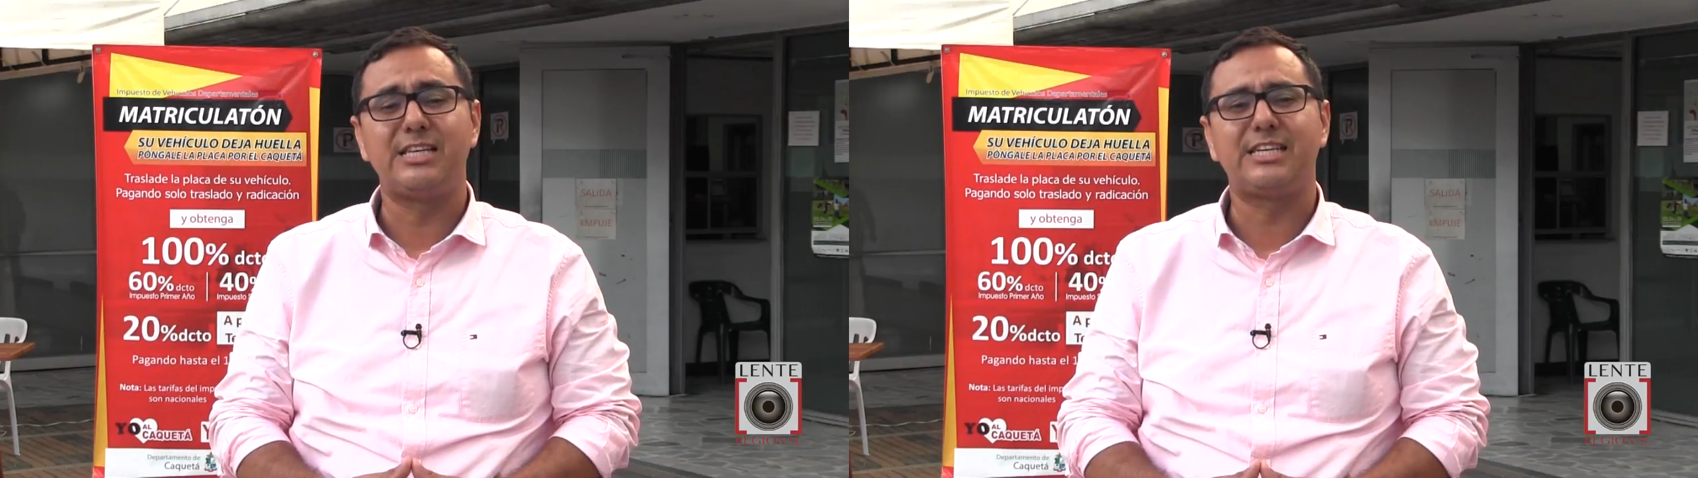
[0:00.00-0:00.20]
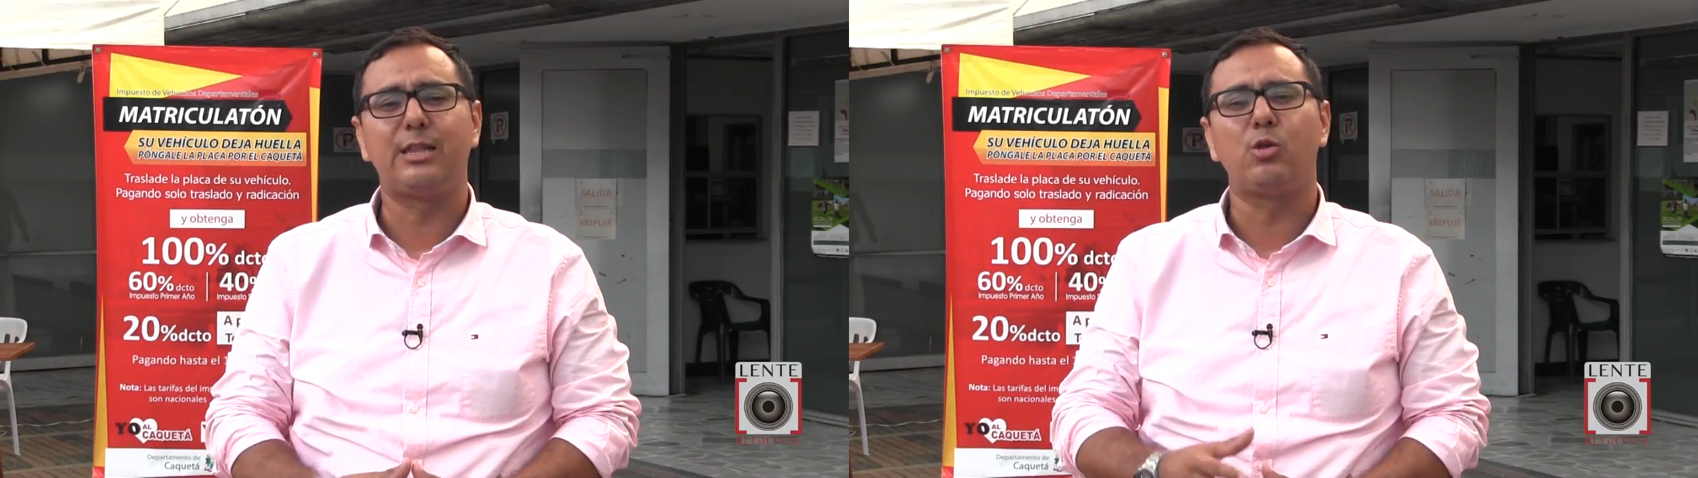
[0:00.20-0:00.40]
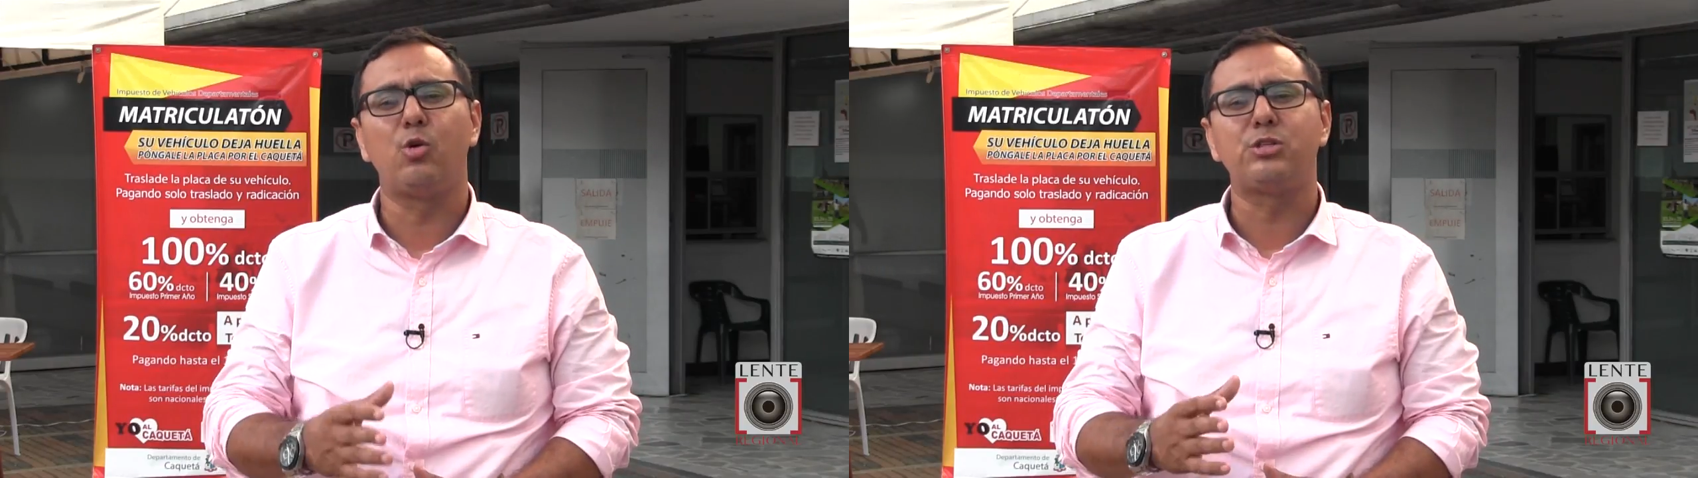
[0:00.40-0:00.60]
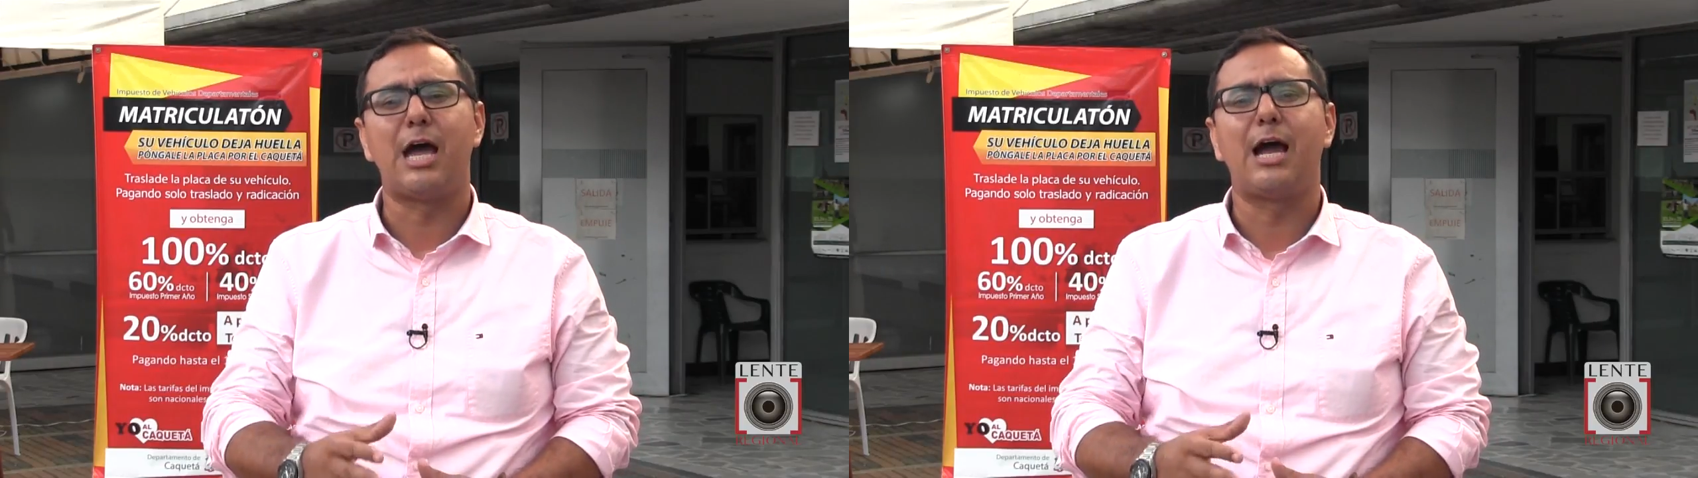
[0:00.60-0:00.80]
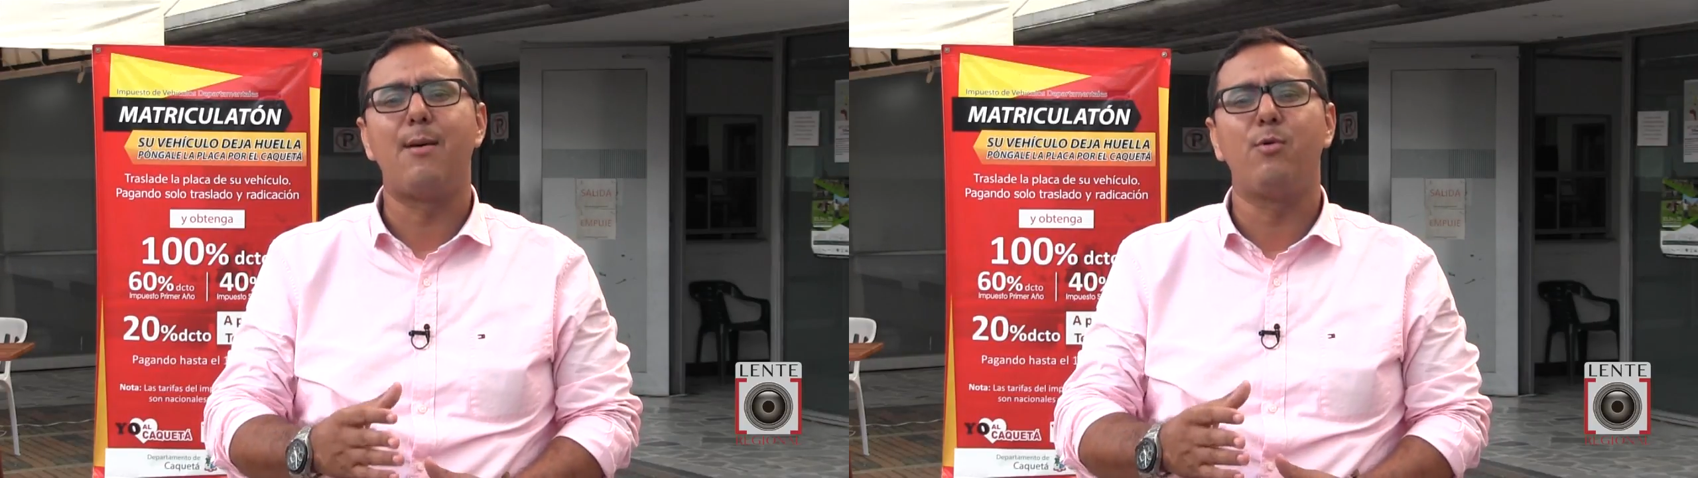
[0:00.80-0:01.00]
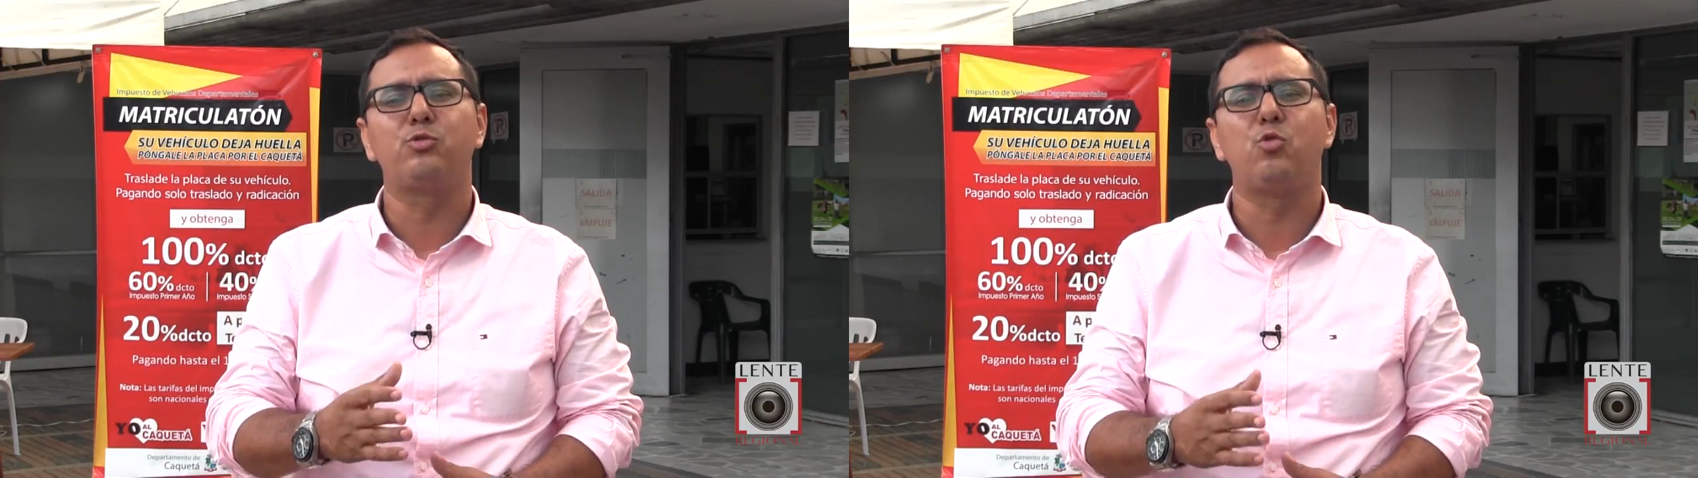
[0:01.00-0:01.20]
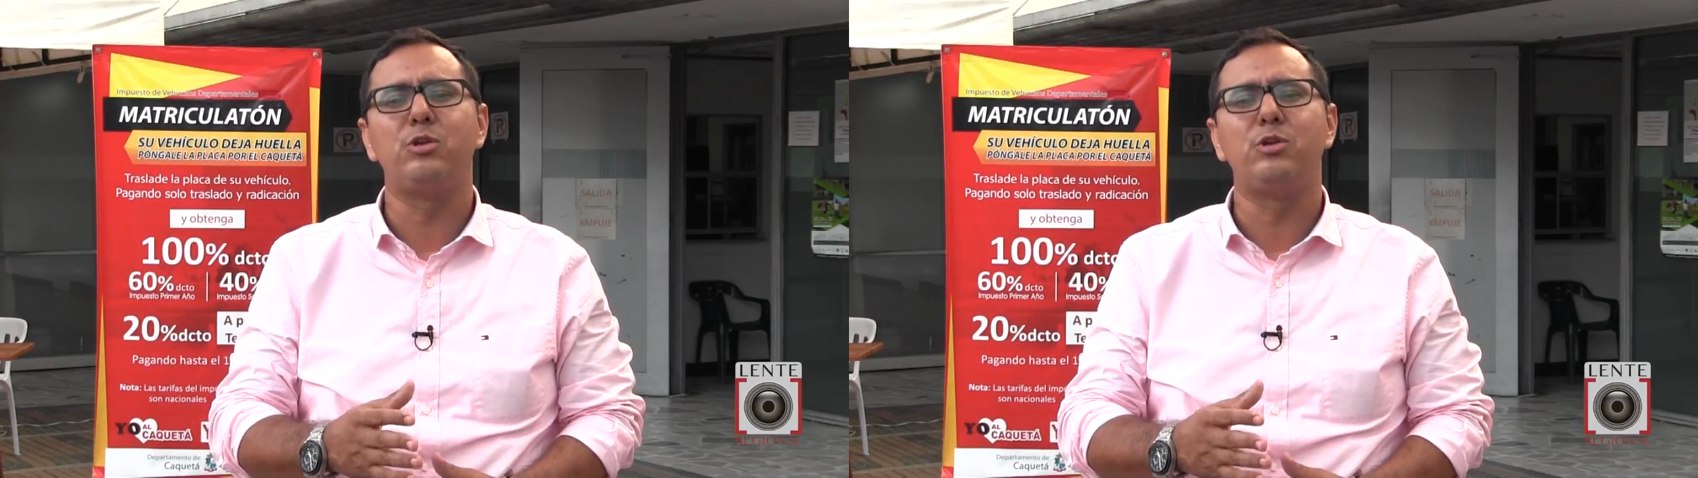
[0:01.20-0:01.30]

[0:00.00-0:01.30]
es que todos hagamos